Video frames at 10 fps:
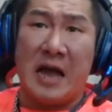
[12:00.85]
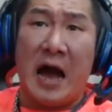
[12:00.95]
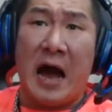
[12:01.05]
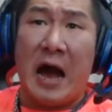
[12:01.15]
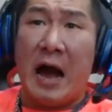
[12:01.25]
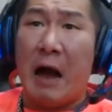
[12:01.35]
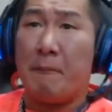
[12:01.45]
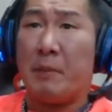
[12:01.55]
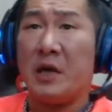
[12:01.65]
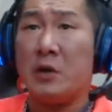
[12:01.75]
啊啊，
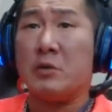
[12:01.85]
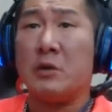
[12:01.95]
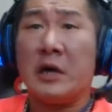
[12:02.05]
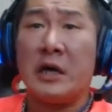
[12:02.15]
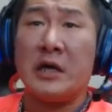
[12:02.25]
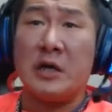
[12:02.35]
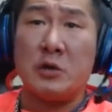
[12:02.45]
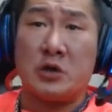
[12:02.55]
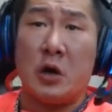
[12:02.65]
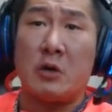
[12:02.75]
朋友，你
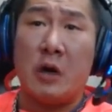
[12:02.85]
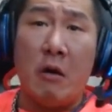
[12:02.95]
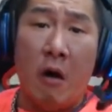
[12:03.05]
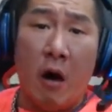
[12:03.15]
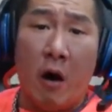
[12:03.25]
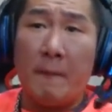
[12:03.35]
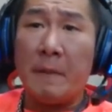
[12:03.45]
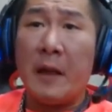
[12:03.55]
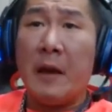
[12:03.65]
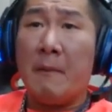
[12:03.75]
有招工哦？
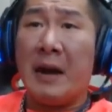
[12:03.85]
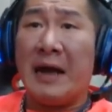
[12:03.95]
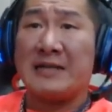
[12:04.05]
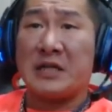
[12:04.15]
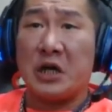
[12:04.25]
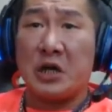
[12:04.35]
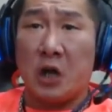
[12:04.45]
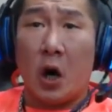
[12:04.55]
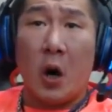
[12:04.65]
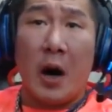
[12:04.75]
要来遮佚
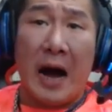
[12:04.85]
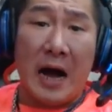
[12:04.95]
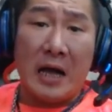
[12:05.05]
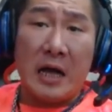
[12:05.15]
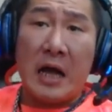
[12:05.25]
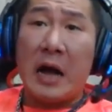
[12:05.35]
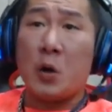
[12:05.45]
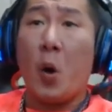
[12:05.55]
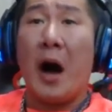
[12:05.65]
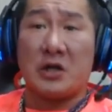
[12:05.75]
佗啊？啊
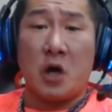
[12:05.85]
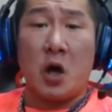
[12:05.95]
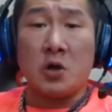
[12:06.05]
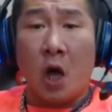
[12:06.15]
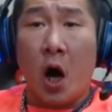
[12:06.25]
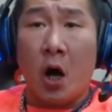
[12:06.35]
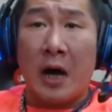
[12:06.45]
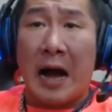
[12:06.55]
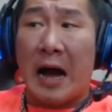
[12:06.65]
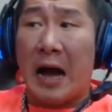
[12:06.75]
看总
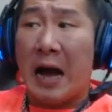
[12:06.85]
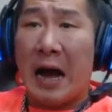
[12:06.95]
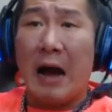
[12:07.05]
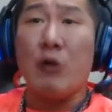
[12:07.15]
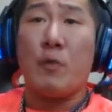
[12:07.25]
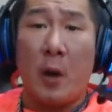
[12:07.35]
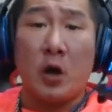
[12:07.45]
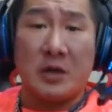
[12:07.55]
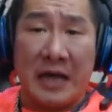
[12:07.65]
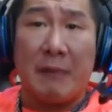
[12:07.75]
统啊？啊有补
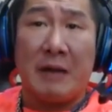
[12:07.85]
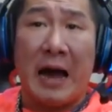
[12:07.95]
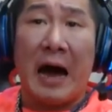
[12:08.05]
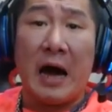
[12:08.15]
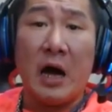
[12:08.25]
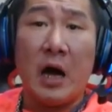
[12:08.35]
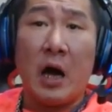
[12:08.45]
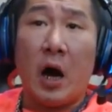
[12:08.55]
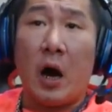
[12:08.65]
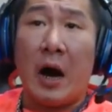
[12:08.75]
贴啦，
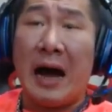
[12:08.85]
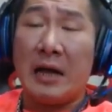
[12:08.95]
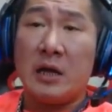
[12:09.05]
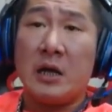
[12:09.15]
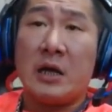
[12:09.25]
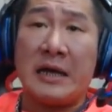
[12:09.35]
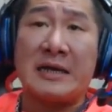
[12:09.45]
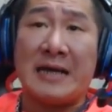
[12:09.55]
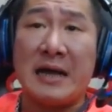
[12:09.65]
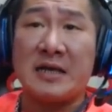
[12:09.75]
吼啊，
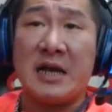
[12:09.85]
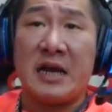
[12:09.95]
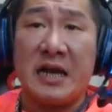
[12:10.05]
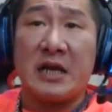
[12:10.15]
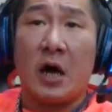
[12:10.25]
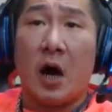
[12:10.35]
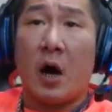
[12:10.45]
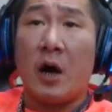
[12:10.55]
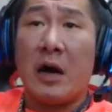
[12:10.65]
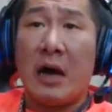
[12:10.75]
恁讲即个字
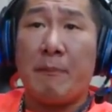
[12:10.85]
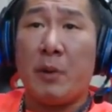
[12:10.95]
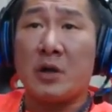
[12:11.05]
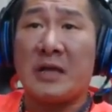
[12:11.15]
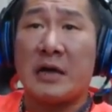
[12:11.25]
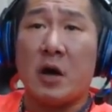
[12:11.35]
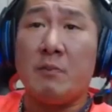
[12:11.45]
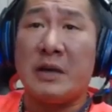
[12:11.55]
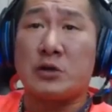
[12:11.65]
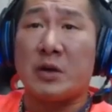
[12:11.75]
吼？诶，补贴
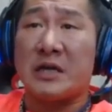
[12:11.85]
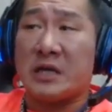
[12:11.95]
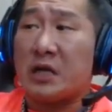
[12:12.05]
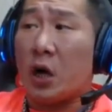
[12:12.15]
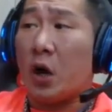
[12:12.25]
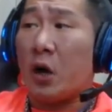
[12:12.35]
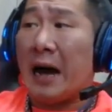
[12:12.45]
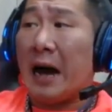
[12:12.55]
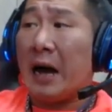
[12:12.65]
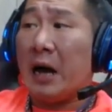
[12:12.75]
讲要出去佚佗
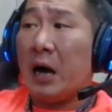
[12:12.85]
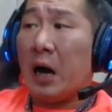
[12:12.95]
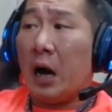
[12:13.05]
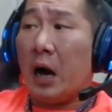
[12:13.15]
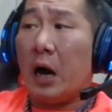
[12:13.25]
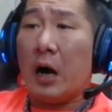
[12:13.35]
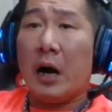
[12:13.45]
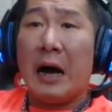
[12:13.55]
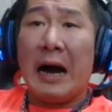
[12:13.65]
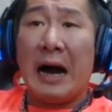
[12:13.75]
啦，吼！
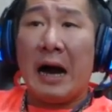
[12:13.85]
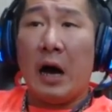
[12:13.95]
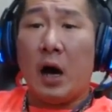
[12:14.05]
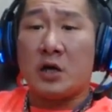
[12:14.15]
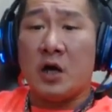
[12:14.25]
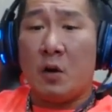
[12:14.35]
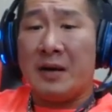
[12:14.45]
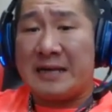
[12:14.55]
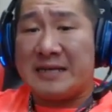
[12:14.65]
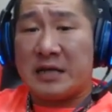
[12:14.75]
啊吼，叫
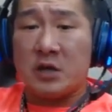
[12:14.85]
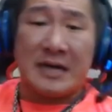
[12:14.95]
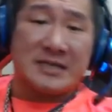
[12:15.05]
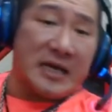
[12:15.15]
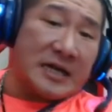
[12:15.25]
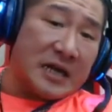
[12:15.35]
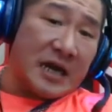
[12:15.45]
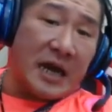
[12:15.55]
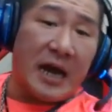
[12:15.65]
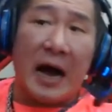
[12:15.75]
阮来遮小甲坐一下
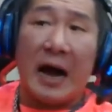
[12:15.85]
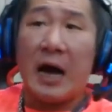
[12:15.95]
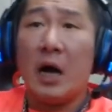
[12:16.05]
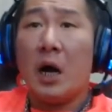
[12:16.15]
啦，